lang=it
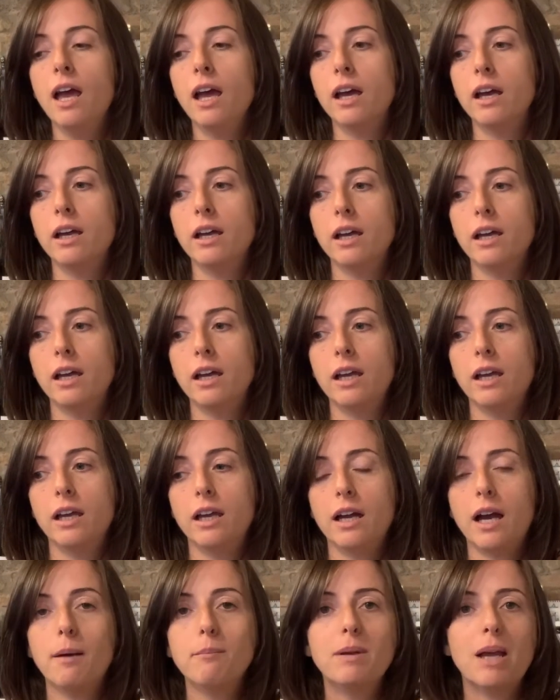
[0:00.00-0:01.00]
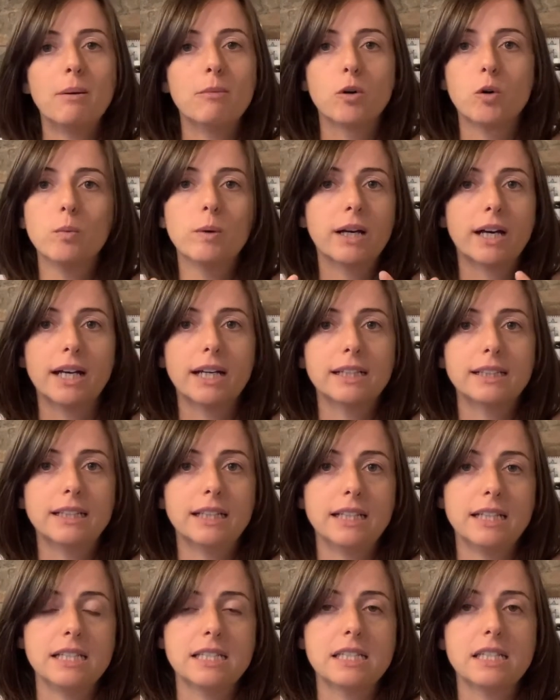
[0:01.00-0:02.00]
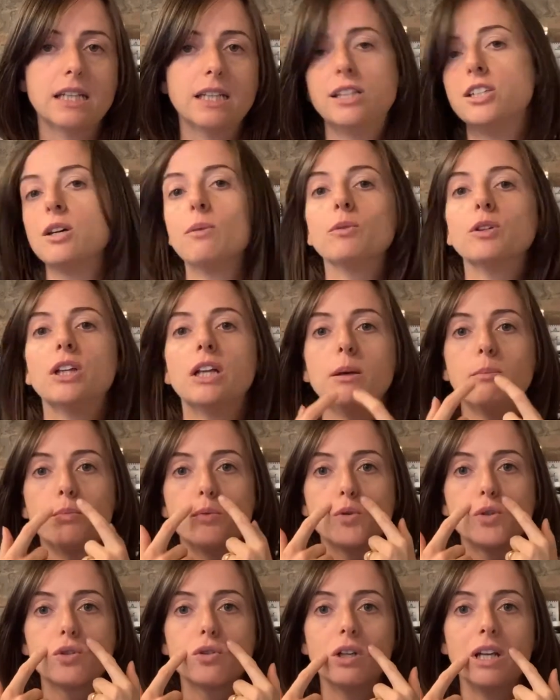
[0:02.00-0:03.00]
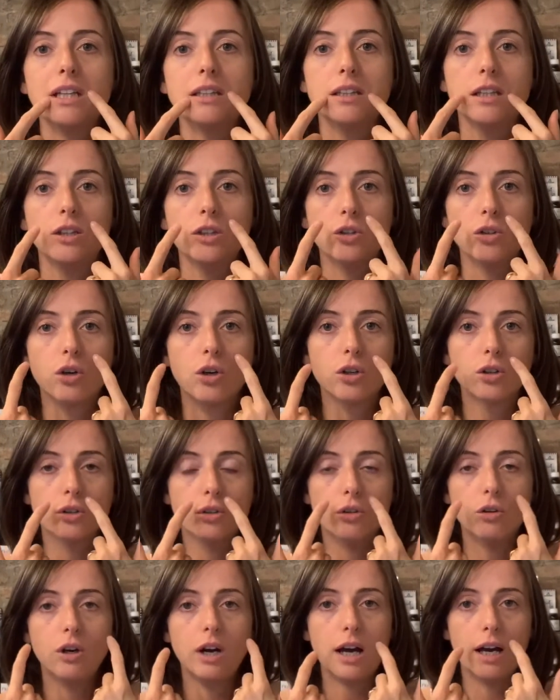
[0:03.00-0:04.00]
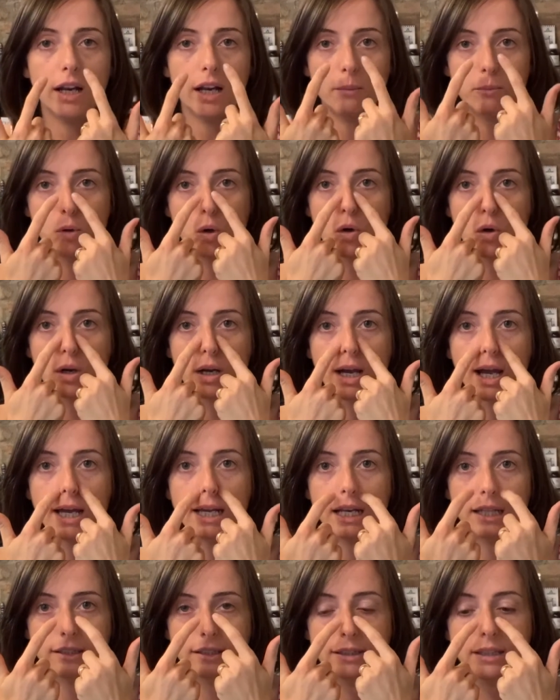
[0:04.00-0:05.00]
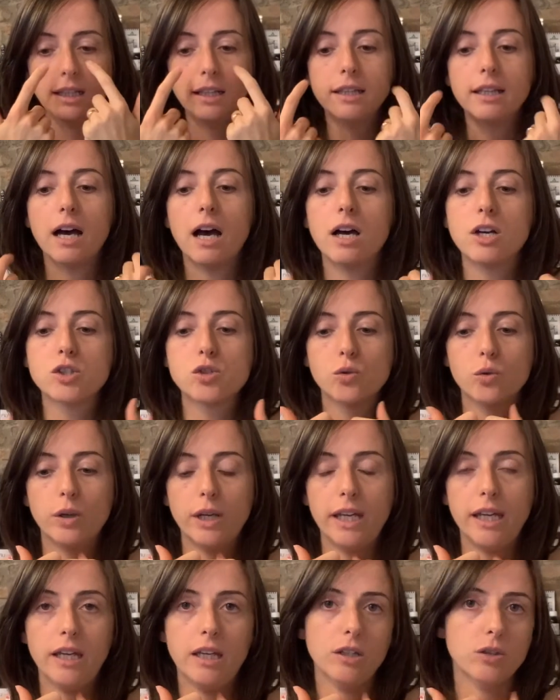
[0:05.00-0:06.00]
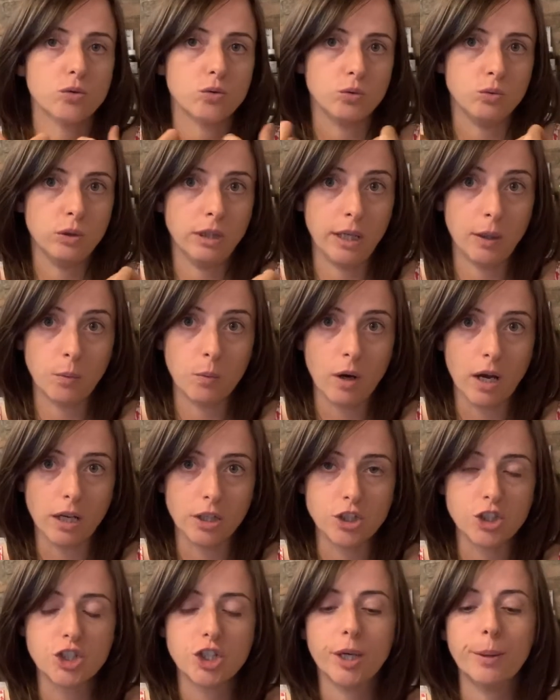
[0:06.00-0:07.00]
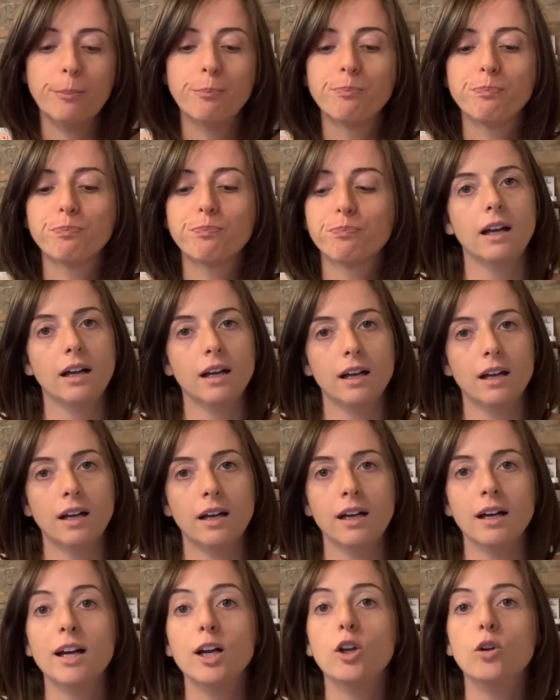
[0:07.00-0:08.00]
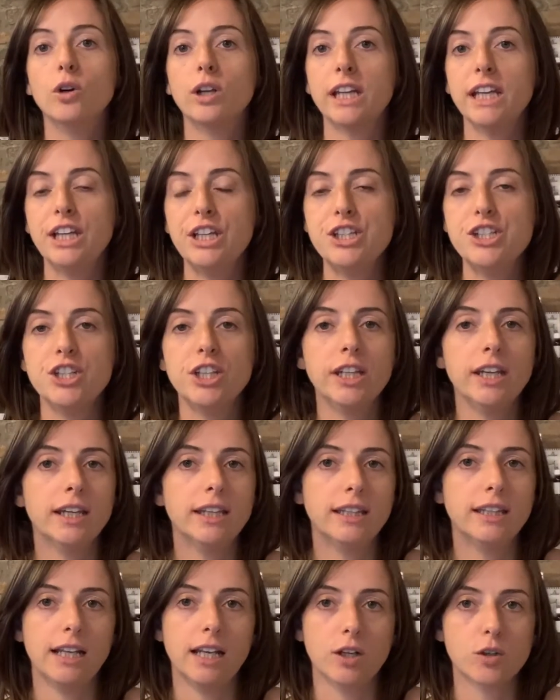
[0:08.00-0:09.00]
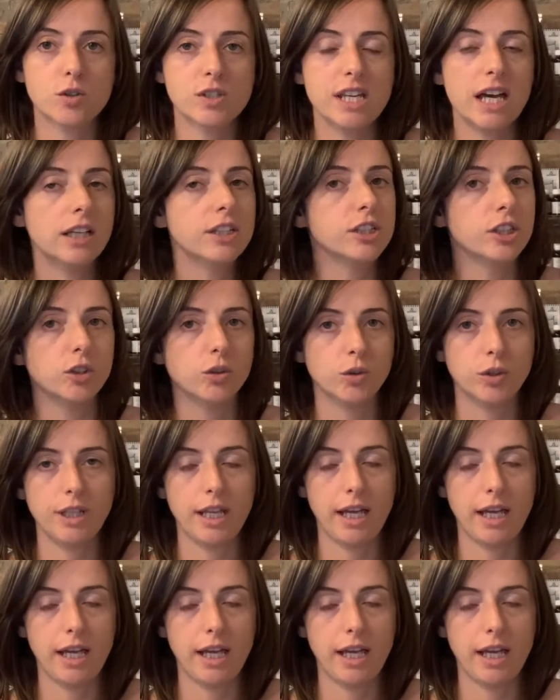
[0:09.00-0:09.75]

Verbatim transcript: Eh, abbiamo come caratteristiche diciamo, delle pustolette intorno alla bocca, ai lati del naso e sulle guance. L'origine della rosacea non